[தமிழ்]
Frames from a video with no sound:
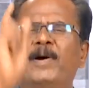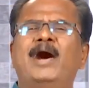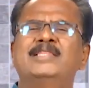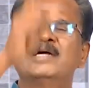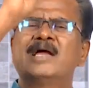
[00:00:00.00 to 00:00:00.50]

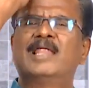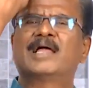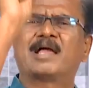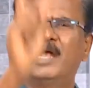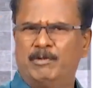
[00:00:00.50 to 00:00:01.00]
பாதங்களை
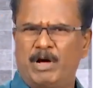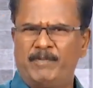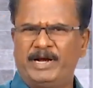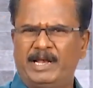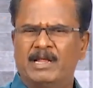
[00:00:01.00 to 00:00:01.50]

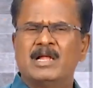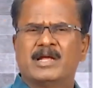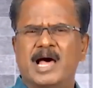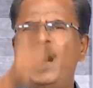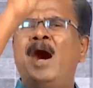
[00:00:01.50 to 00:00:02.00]
கழுவாவிடில்
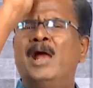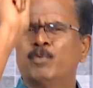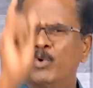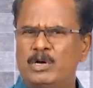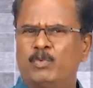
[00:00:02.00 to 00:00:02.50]
நான்
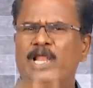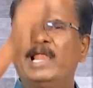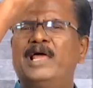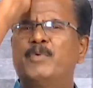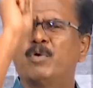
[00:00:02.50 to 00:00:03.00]
உன்
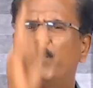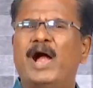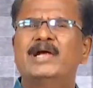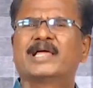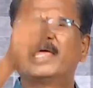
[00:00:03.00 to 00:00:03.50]
உடலை உன்
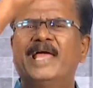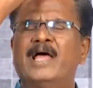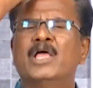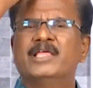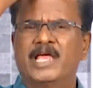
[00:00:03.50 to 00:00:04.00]
வாழ்க்கைய
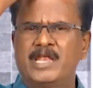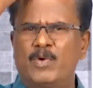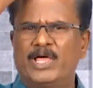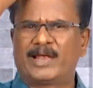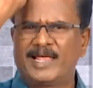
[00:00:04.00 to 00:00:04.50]

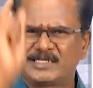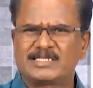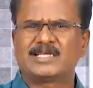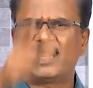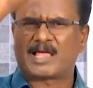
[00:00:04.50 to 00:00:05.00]
என்னுடைய
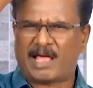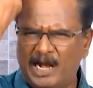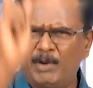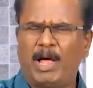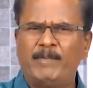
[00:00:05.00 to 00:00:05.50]
ரத்தத்தால்
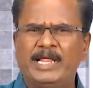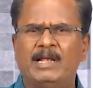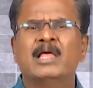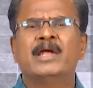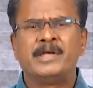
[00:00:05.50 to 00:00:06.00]

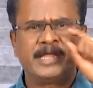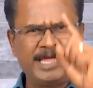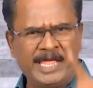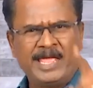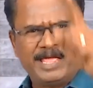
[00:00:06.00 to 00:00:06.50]
கழுவாவிடில் நீ